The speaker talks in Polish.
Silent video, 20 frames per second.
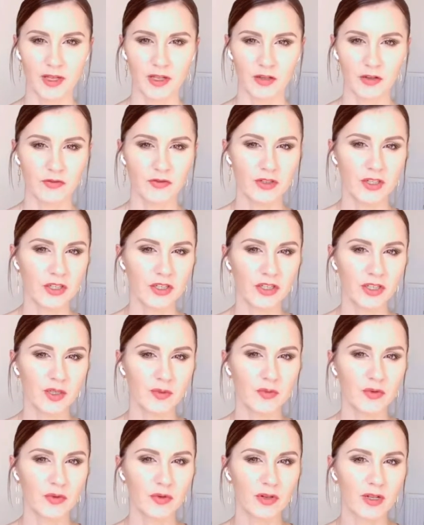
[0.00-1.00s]
To wydarzenie
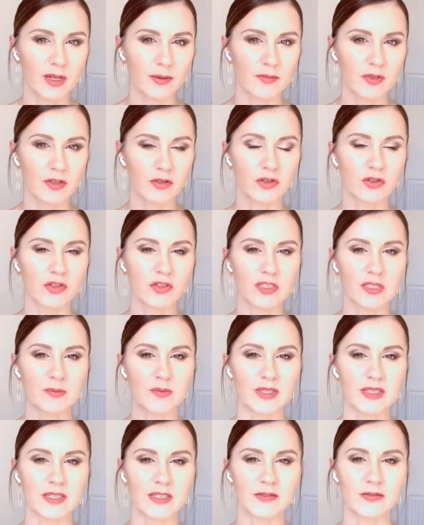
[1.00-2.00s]
było dla mnie dosyć
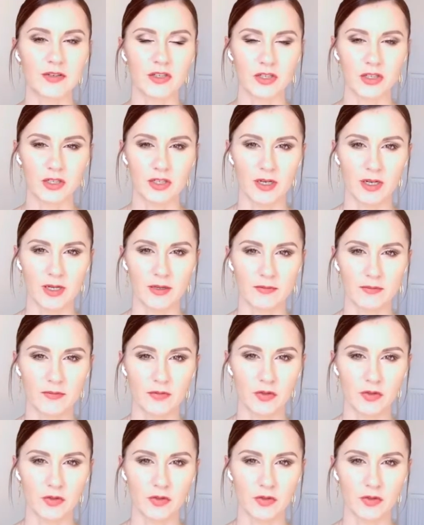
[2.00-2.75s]
specyficzne,